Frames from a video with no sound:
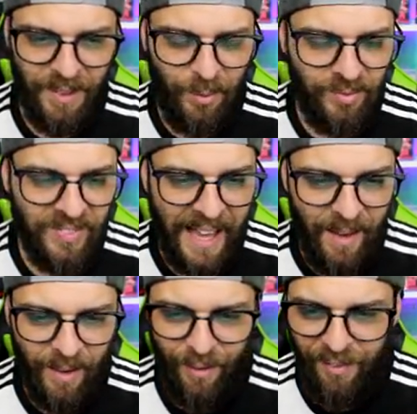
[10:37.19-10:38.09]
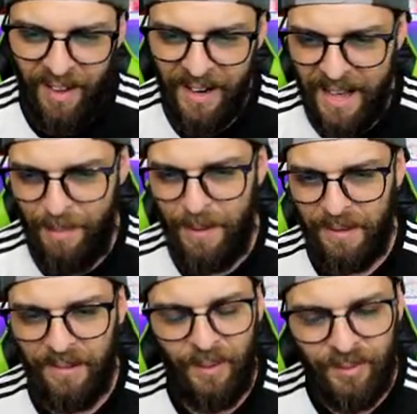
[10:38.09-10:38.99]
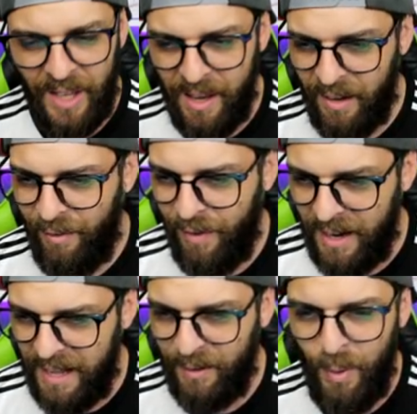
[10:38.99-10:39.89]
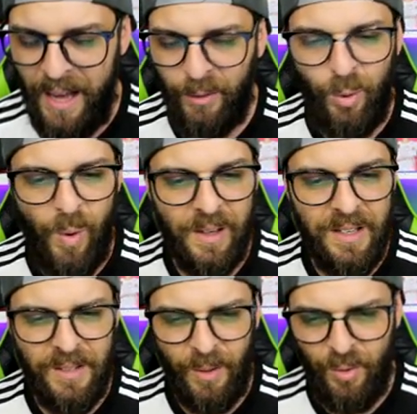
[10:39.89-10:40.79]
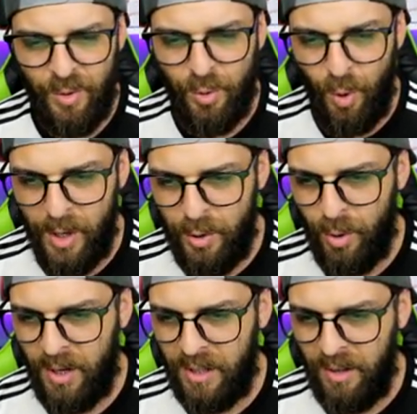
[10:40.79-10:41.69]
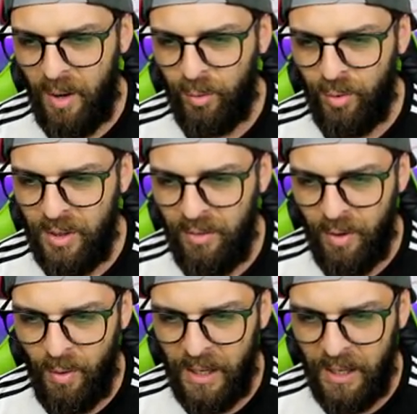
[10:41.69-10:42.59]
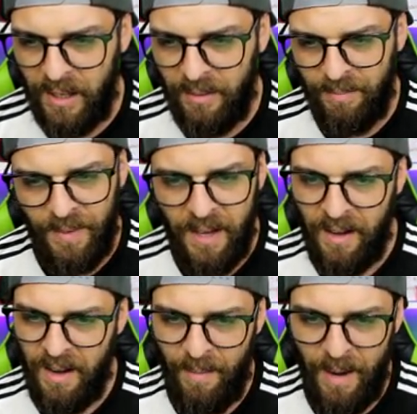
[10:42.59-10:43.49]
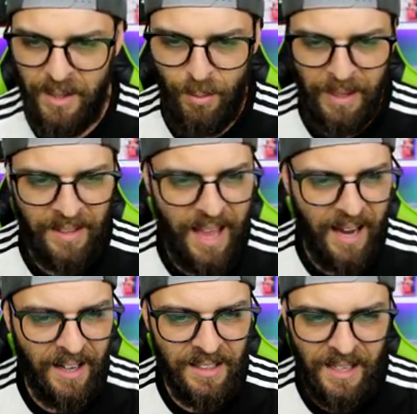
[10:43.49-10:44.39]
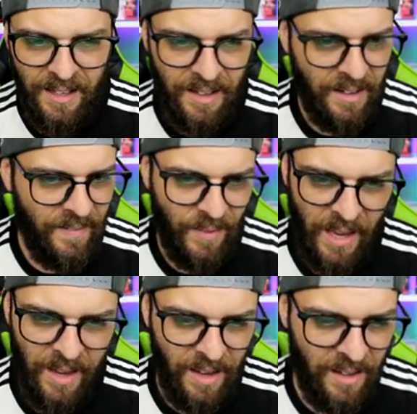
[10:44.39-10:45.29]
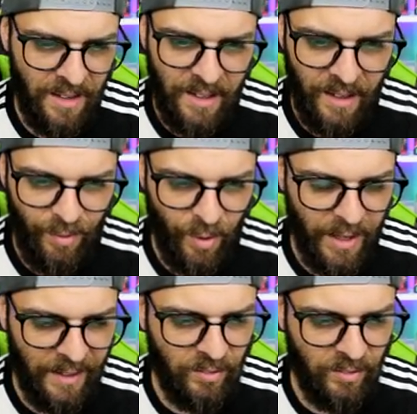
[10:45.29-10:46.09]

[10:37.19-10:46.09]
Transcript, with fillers: Não tem o que falar, mano. Não tem o que falar. Não é à toa que estão os dois jogando em alto nível aí há, há mais de uma década é incrível, cara.